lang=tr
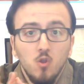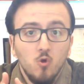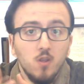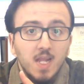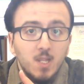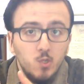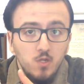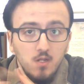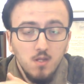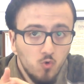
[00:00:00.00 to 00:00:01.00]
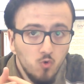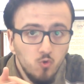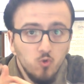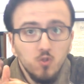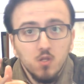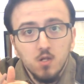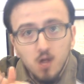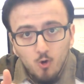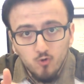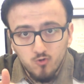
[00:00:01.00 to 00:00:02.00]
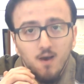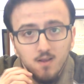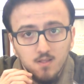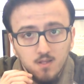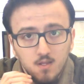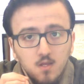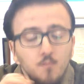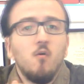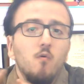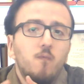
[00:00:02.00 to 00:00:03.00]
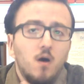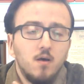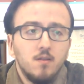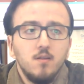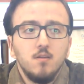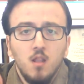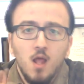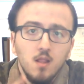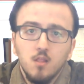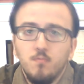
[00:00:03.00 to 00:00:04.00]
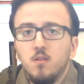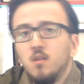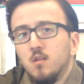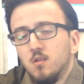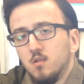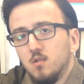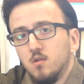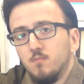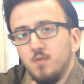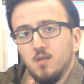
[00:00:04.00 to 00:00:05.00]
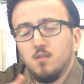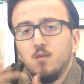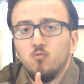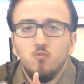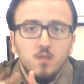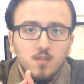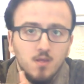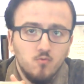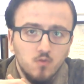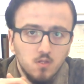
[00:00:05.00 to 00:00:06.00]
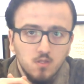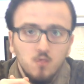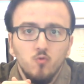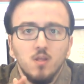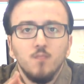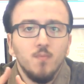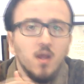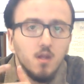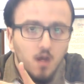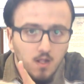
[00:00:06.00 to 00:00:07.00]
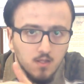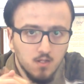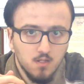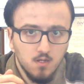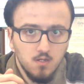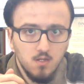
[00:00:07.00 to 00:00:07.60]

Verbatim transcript: Logitech G900 Chaos faresiydi ve o fare Lightspeed'in piyasaya sürülmesinden sonrasında üretimden kaldırıldı.